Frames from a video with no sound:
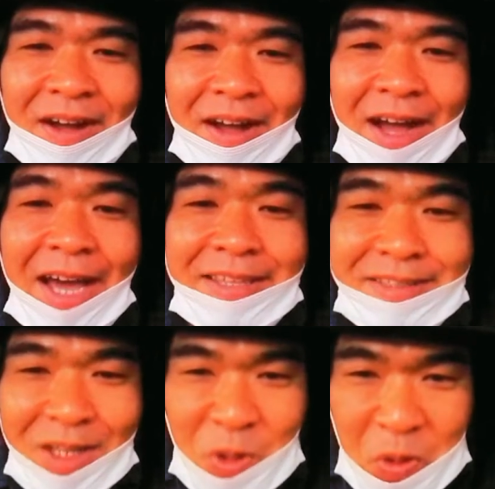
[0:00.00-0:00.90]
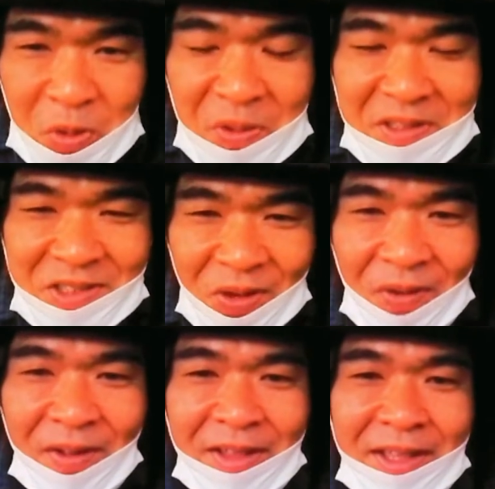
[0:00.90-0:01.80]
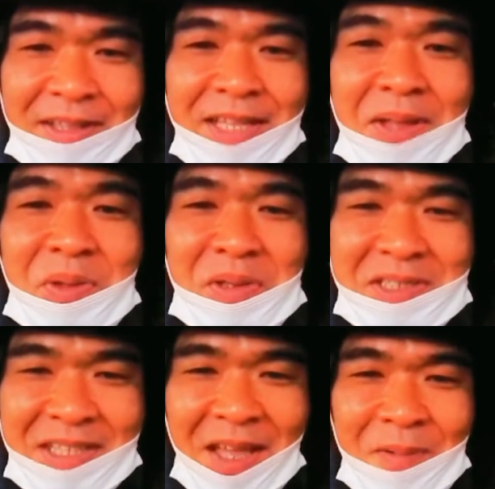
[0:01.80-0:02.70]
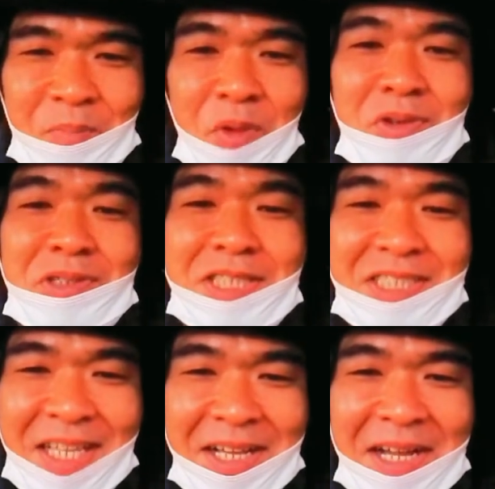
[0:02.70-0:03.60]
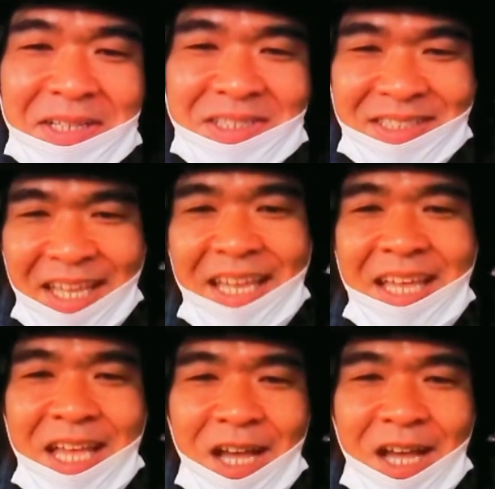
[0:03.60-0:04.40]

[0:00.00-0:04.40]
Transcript: 入ったところですよ。なんとですね、牧師さんがですね、